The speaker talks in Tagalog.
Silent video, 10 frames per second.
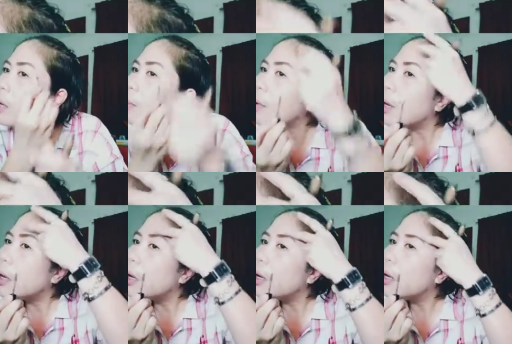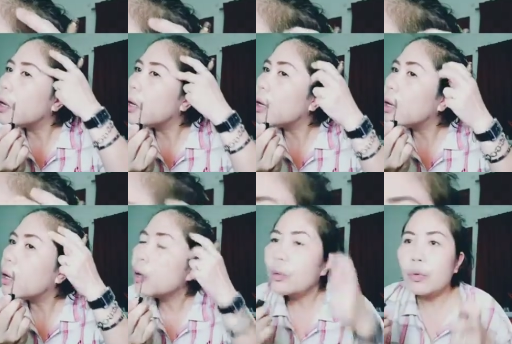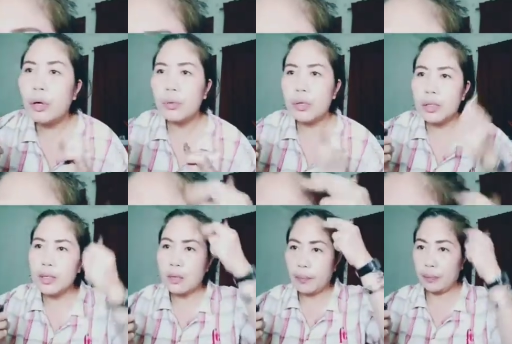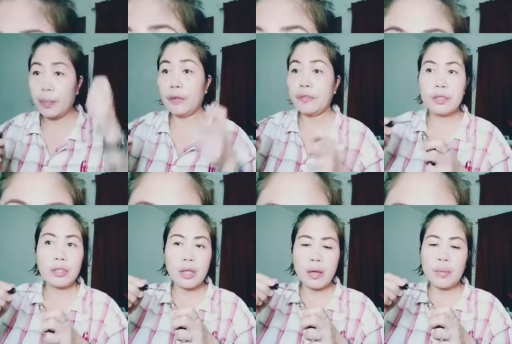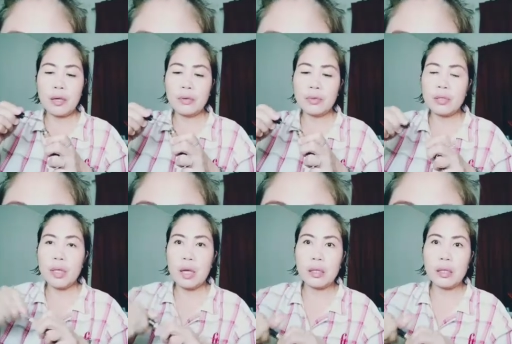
ba? When was the first time I used that?